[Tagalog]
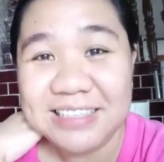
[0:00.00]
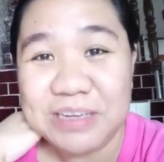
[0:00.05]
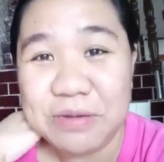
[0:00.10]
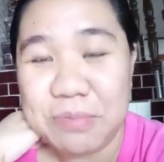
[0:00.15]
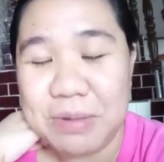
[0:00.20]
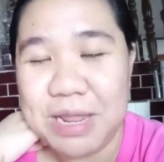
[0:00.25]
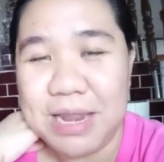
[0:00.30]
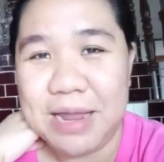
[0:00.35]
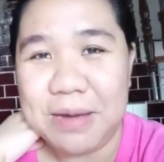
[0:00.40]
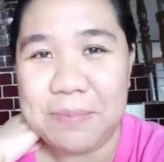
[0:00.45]

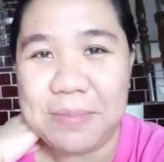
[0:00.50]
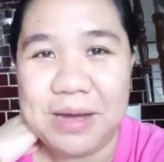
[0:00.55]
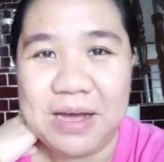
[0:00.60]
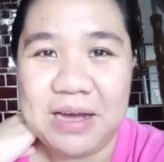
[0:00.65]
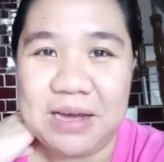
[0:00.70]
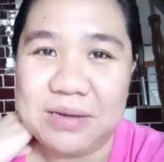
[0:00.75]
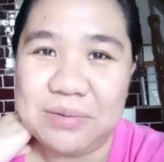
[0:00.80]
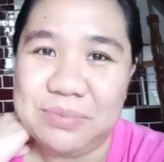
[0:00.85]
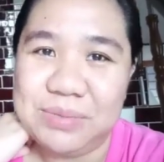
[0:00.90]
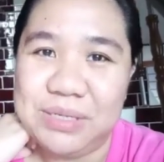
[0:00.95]
Simple lang
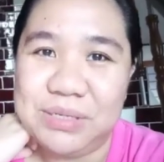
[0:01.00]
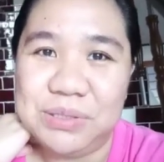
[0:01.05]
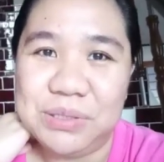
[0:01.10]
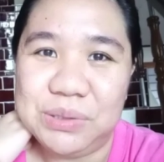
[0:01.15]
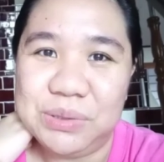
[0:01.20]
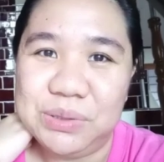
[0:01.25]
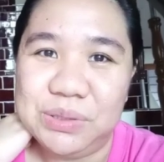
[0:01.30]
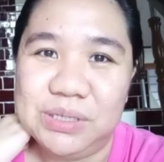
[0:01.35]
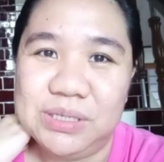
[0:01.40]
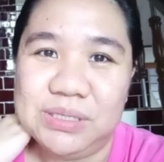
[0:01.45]
mga
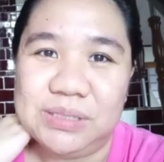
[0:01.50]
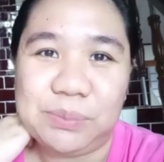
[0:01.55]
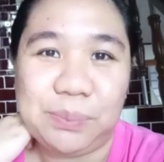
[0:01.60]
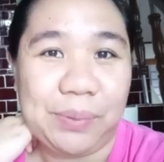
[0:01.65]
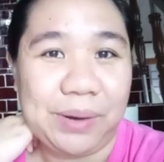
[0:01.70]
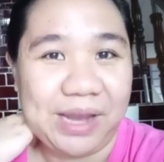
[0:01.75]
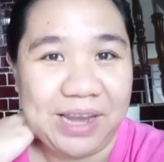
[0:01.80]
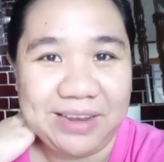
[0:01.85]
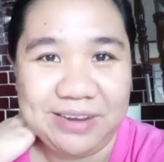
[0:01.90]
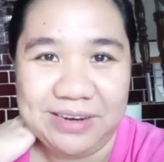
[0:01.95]
kabisyoso.
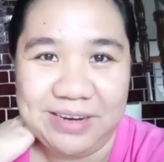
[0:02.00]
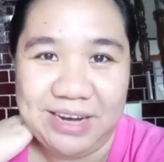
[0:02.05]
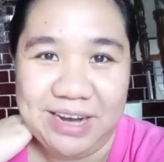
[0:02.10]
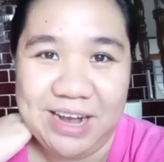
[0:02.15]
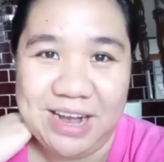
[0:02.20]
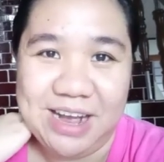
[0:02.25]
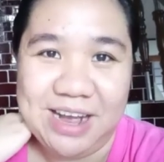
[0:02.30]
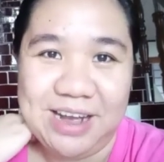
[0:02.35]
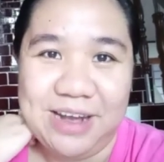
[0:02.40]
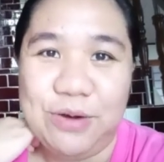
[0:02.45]

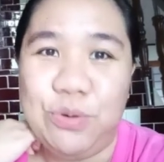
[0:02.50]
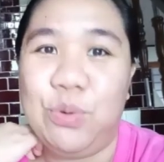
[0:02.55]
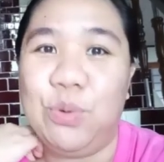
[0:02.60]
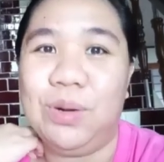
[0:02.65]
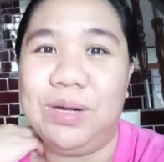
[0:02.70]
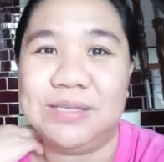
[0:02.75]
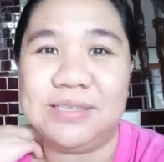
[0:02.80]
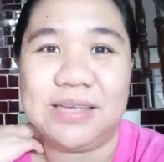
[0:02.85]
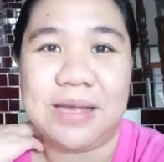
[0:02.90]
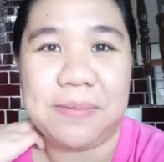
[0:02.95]
Prayer,
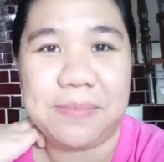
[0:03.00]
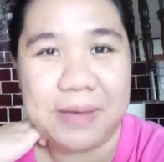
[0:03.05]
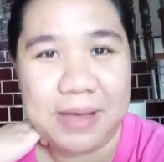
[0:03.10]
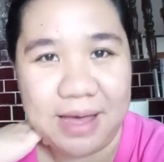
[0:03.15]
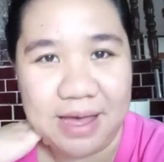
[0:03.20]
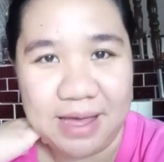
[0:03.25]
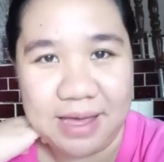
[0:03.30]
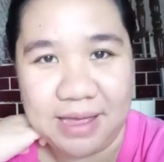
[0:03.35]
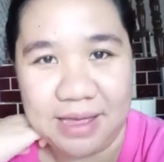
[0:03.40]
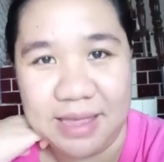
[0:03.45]
hugas
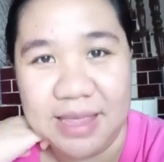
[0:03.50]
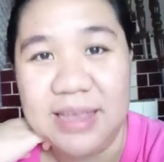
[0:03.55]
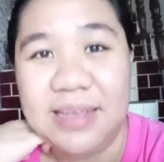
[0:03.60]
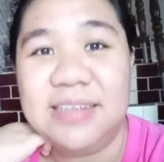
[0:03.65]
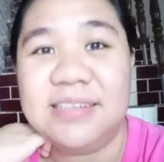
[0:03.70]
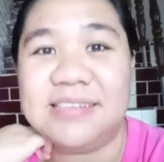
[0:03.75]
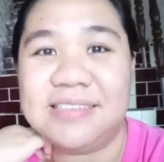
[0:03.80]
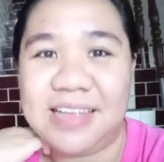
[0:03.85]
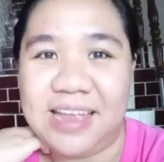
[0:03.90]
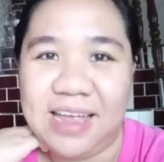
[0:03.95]
kamay,
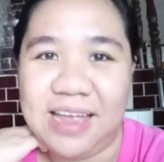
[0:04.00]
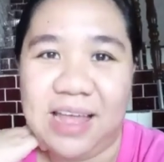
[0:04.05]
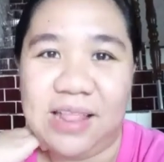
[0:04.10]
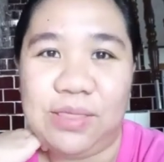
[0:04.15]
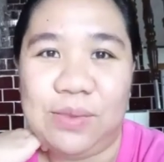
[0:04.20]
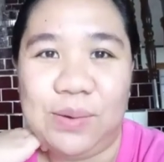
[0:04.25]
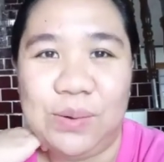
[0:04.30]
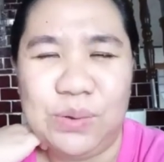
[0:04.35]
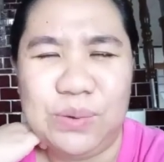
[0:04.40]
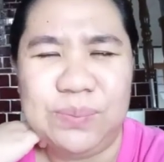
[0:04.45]
stay at
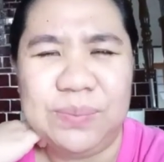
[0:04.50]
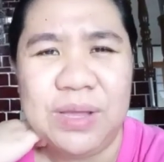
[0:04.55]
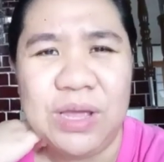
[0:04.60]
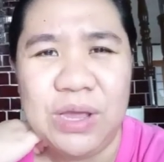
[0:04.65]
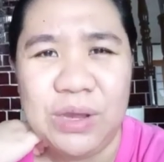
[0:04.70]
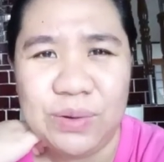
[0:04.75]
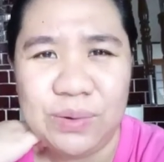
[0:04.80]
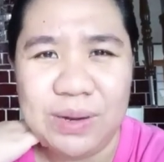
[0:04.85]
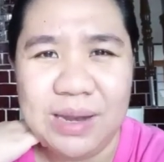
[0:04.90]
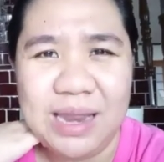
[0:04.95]
home.
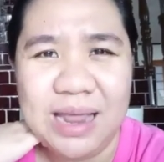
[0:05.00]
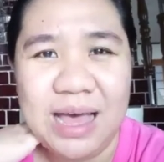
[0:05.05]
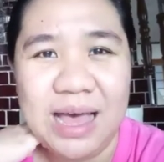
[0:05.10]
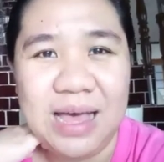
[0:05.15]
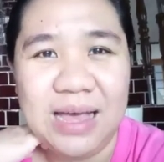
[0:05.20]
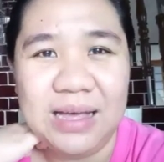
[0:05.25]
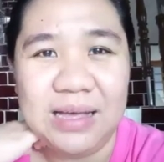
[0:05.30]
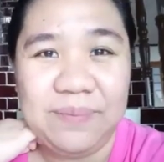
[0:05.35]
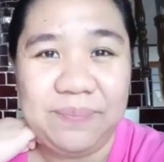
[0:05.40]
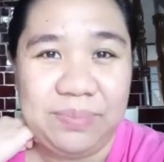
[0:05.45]
Yun
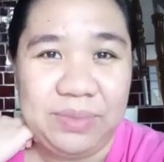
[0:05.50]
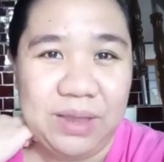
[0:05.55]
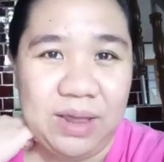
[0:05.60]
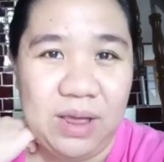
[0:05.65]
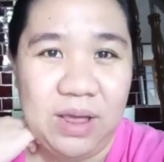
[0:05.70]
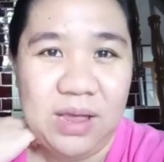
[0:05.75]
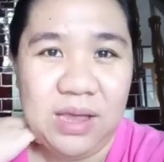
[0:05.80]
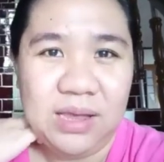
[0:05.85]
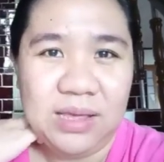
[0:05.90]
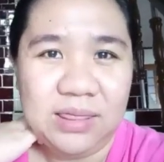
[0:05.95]
lang.
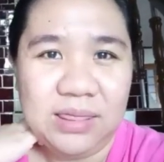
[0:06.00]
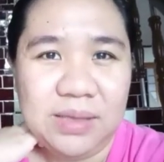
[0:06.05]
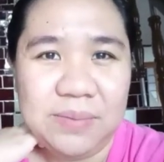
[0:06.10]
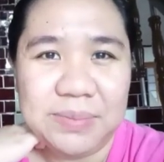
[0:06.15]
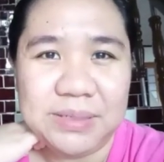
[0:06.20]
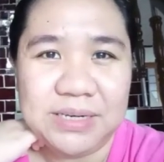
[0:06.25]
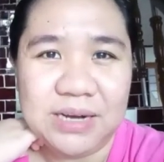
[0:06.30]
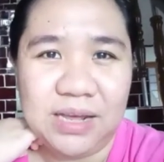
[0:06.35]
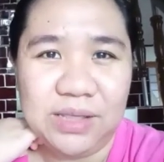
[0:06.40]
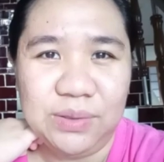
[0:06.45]
Hindi
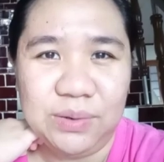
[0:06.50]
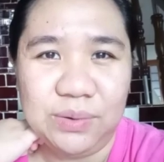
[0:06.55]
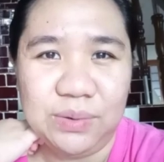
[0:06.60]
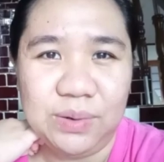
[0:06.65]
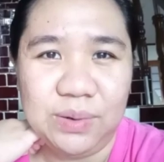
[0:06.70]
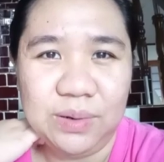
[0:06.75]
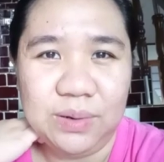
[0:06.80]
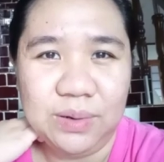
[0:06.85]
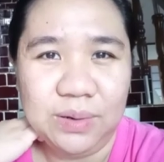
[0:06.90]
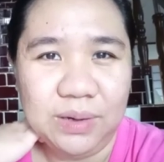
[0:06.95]
masyadong
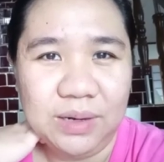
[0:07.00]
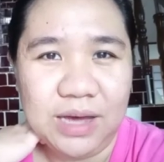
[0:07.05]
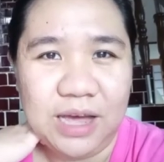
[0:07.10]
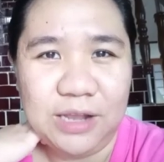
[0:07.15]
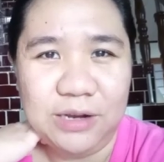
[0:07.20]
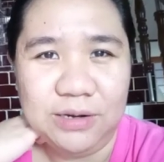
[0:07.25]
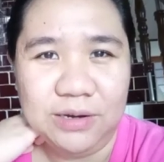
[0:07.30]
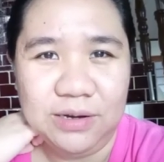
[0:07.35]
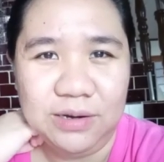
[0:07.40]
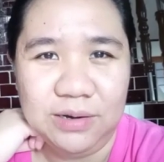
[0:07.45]

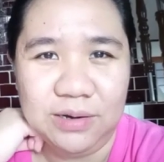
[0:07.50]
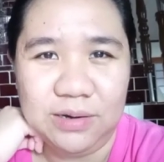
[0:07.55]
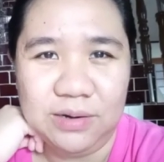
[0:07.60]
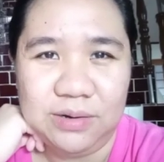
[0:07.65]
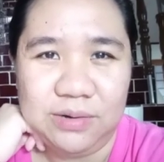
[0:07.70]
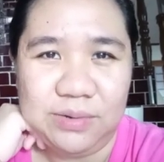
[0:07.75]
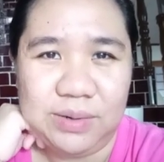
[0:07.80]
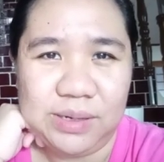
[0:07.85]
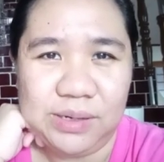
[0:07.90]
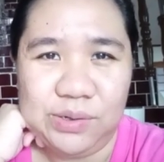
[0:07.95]
ano,
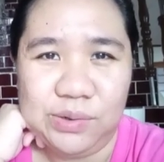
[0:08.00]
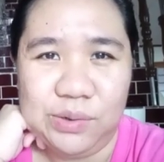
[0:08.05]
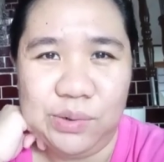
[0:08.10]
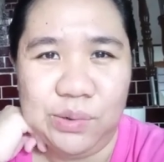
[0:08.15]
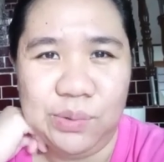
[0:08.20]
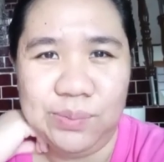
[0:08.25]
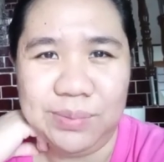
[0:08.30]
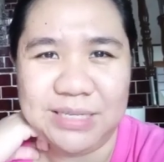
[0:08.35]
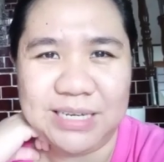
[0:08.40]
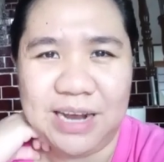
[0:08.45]
wag
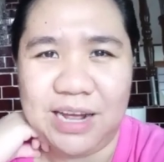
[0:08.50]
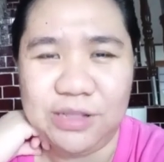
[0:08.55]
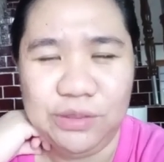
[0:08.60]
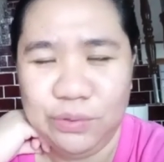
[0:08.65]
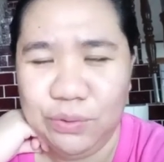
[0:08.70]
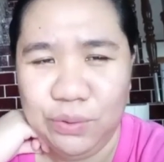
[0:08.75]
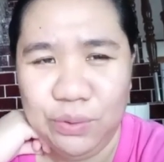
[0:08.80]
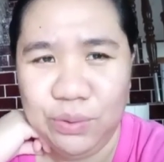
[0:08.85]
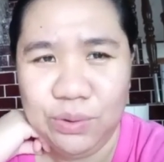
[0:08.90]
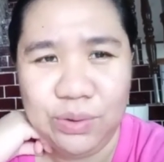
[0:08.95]
niyong
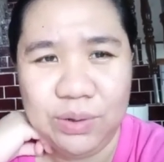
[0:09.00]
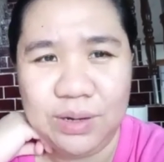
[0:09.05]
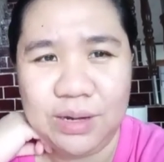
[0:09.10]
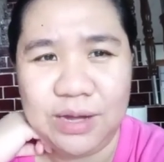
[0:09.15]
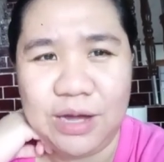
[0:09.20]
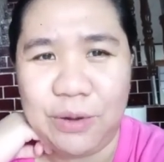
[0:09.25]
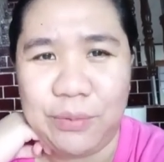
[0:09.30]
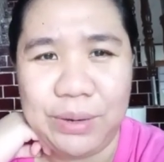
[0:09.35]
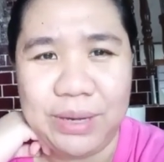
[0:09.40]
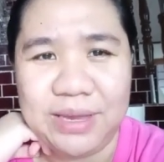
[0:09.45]
masyadong
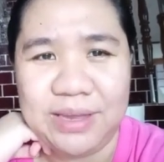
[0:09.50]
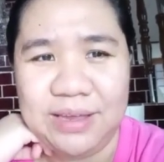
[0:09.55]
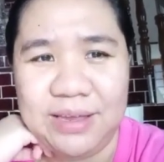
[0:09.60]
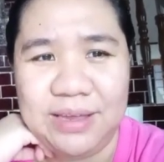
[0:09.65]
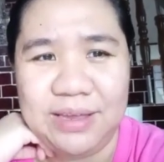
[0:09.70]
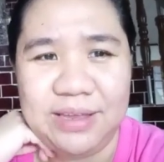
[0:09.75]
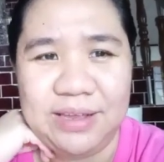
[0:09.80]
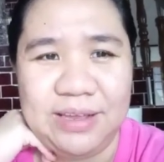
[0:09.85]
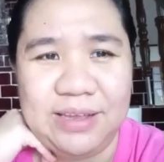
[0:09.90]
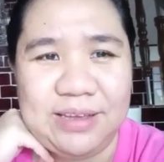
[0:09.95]

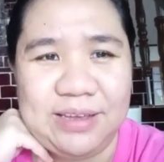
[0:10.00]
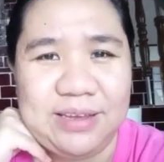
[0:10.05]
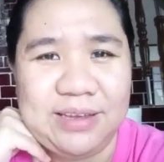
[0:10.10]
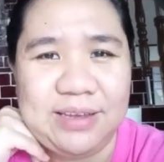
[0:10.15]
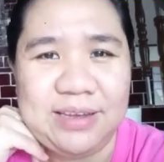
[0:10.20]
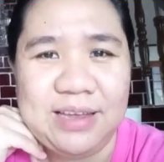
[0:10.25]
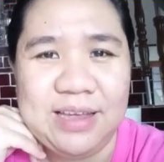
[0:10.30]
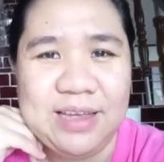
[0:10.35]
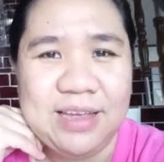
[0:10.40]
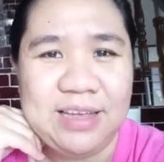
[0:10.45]
gawing
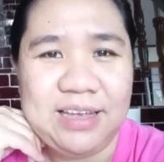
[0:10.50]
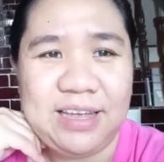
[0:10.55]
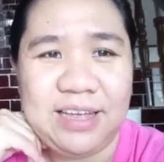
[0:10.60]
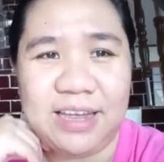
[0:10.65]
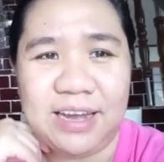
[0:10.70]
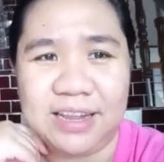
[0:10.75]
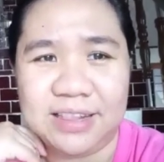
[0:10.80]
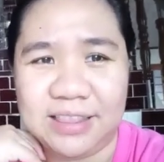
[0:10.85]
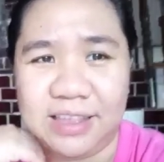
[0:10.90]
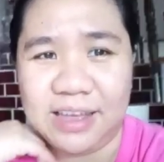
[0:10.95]

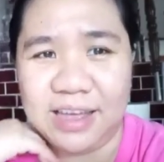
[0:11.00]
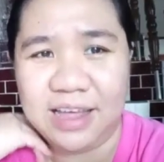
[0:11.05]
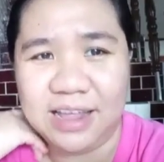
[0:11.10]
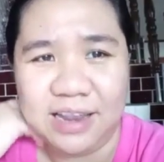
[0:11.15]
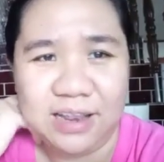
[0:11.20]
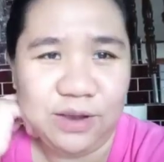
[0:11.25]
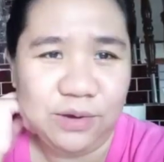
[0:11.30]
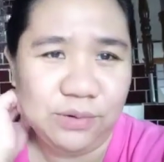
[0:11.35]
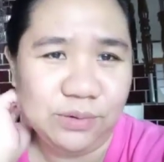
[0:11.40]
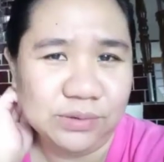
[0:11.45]

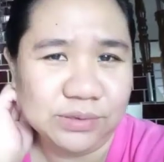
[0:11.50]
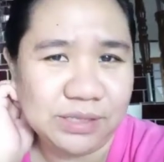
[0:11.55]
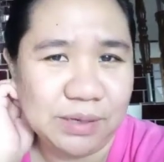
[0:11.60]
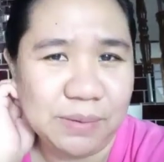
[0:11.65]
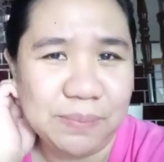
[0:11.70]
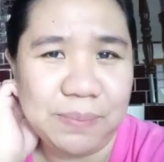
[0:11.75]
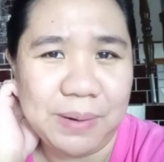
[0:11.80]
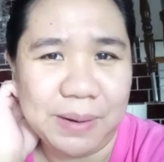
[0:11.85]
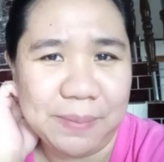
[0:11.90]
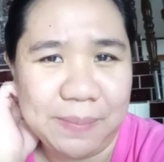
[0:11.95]
critical yung
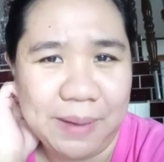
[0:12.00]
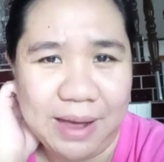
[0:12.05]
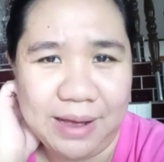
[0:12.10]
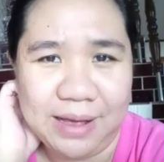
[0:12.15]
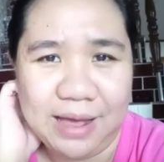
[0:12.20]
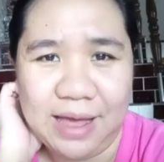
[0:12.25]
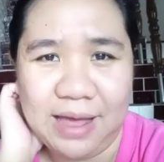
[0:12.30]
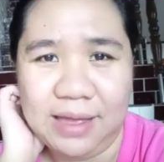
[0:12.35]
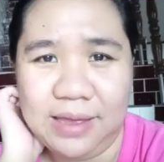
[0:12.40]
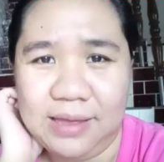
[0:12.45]
simpleng
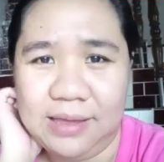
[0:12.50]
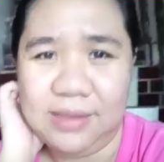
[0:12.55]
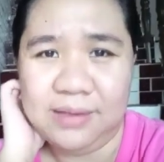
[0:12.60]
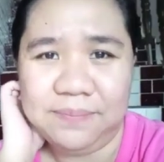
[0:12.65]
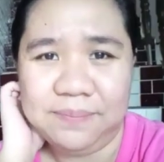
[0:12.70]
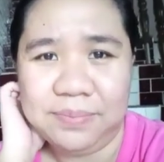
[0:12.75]
bagay.